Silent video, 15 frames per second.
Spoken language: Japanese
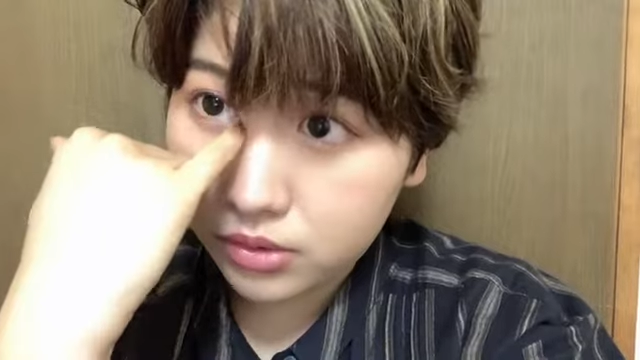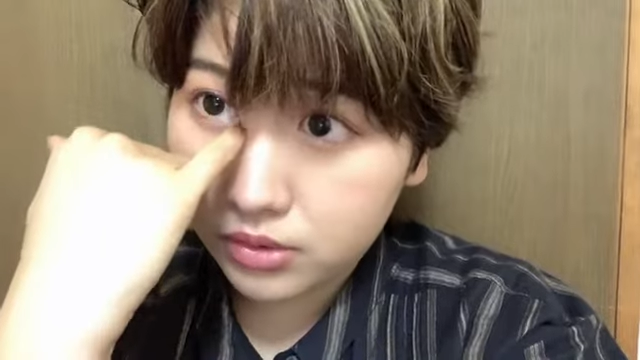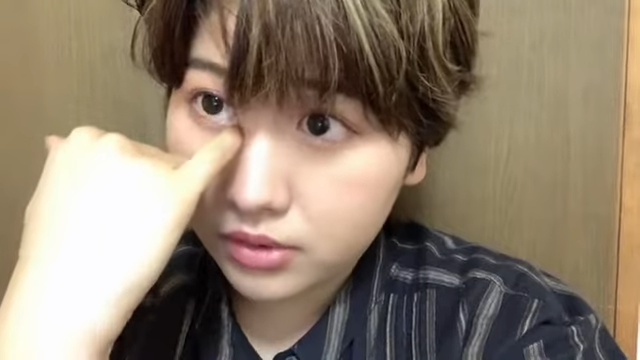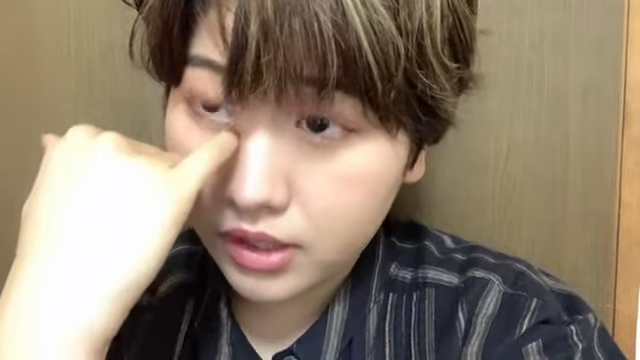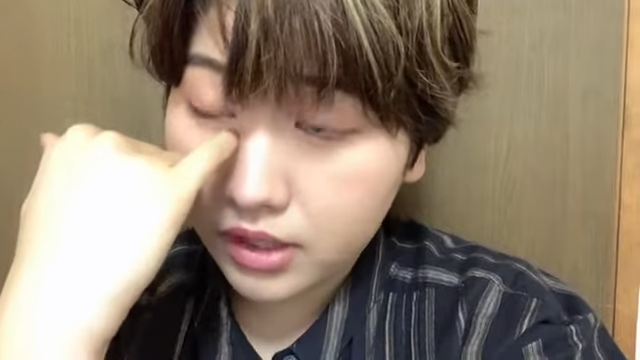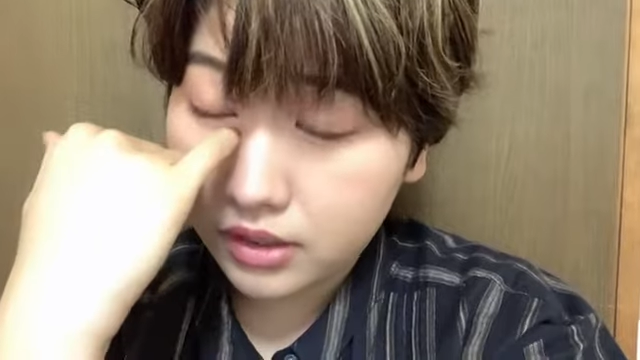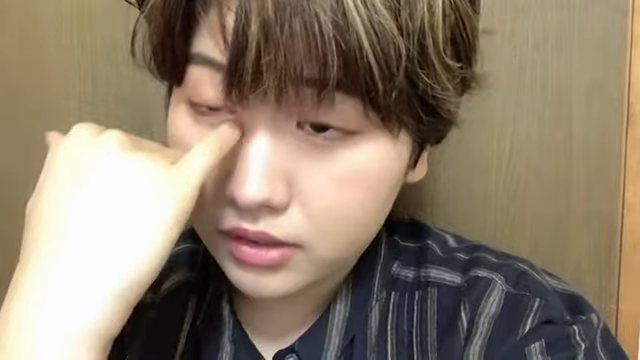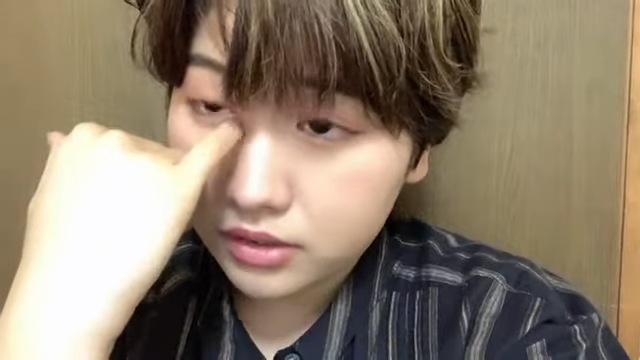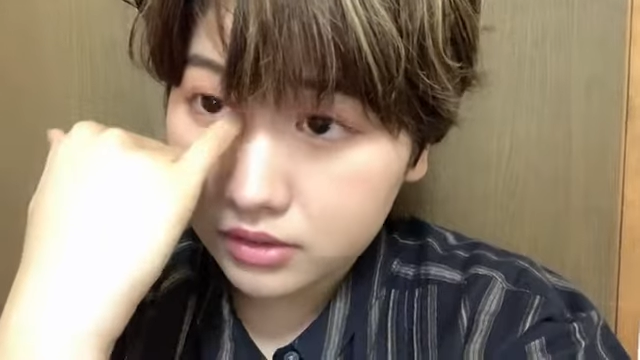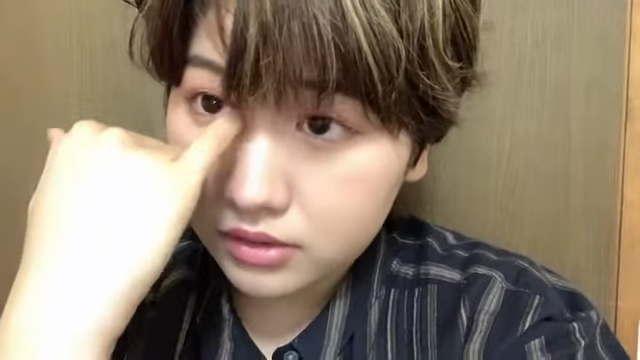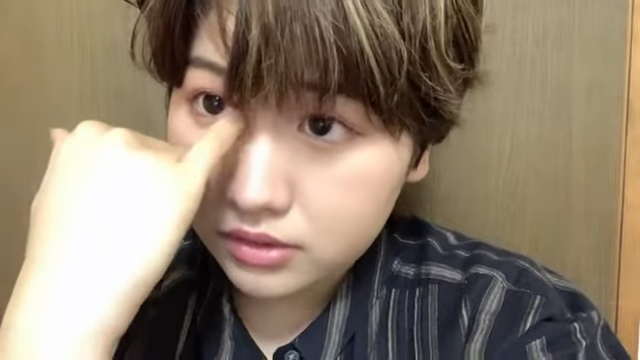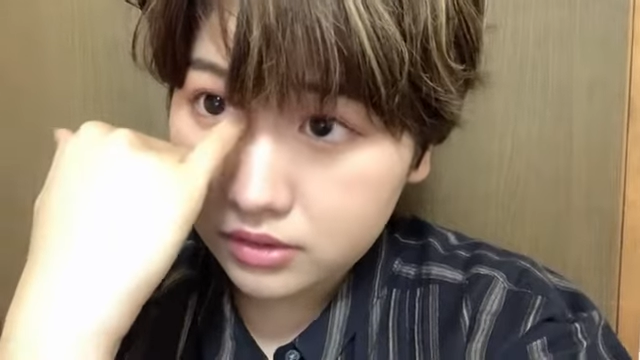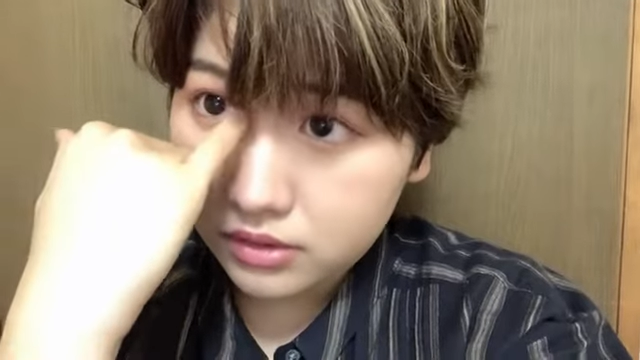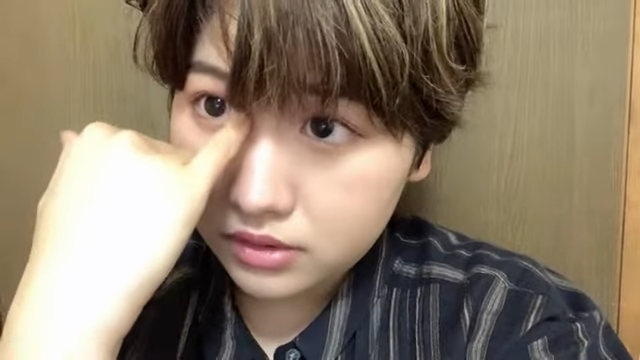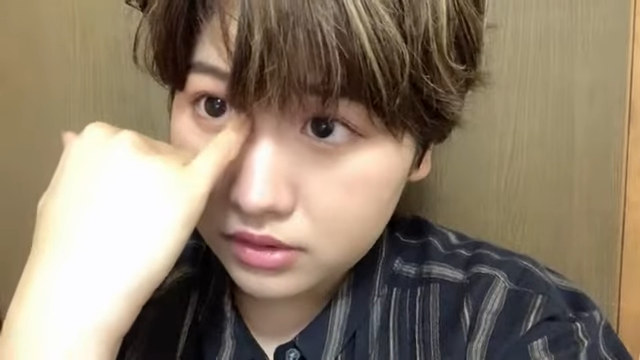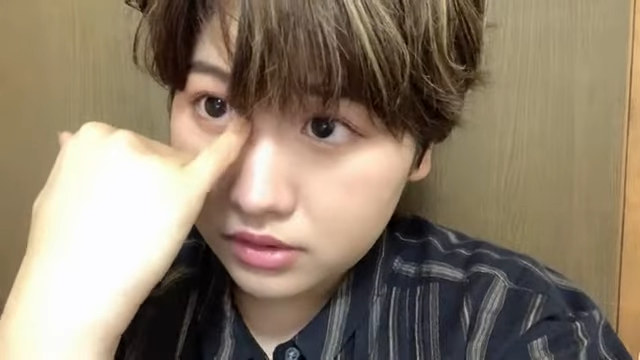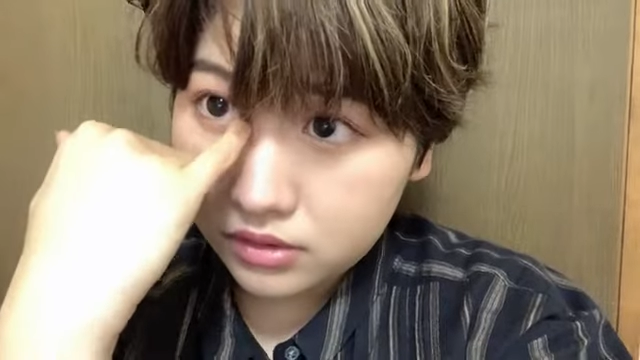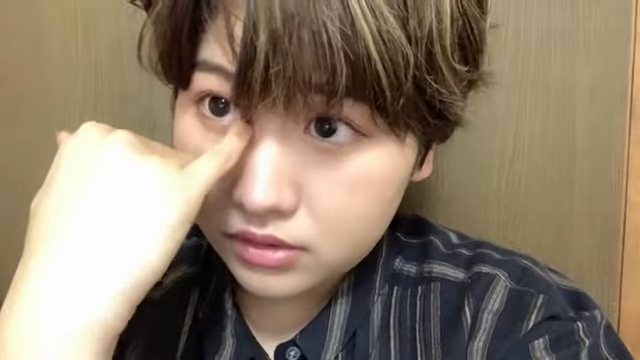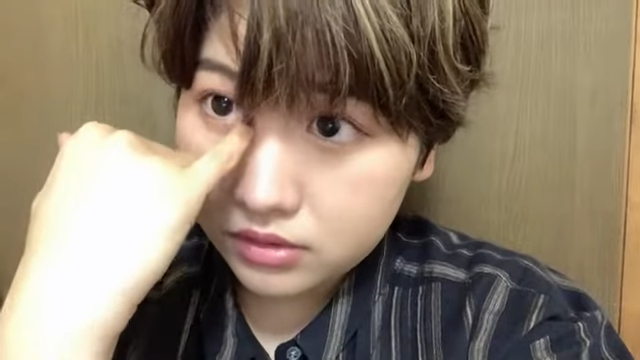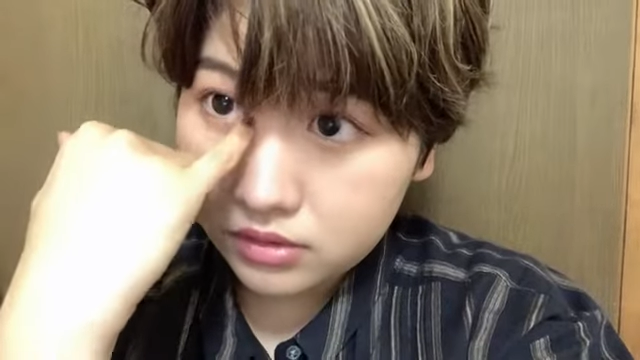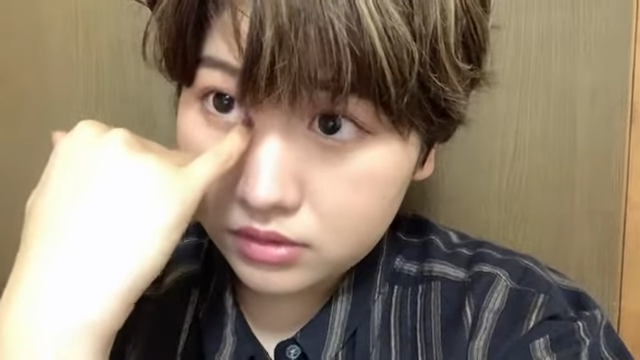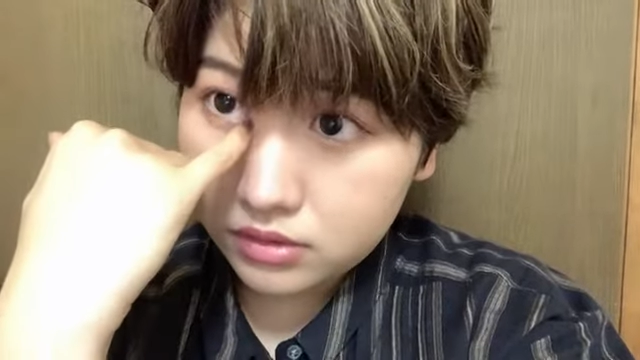ルは
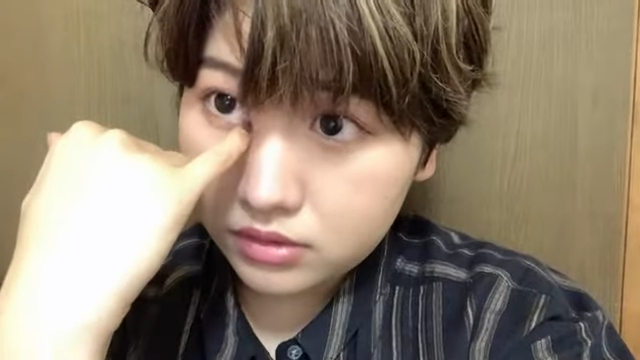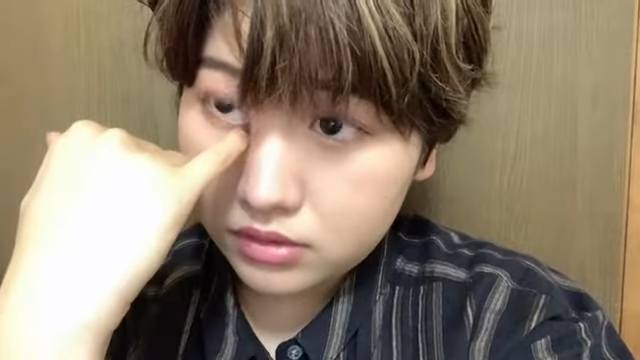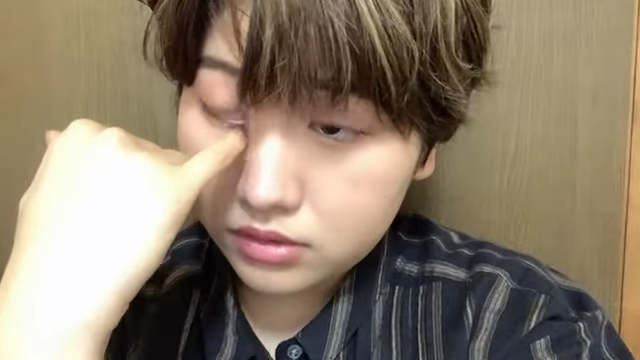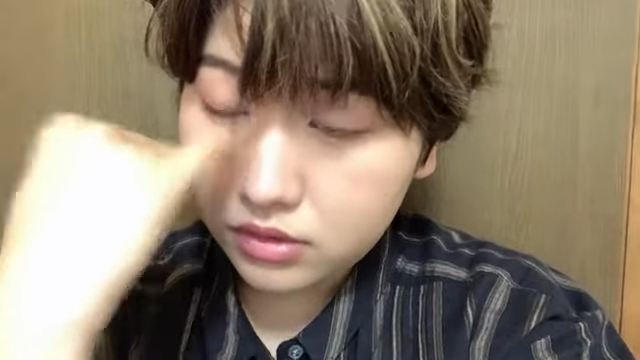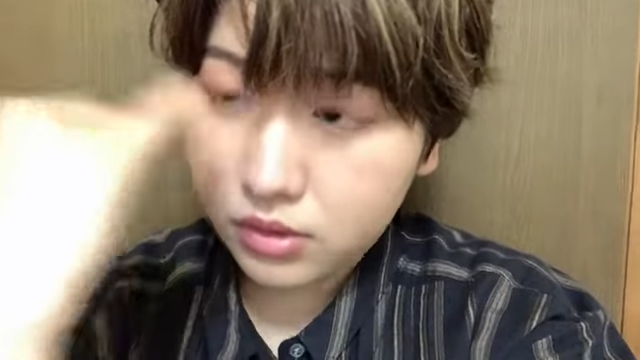な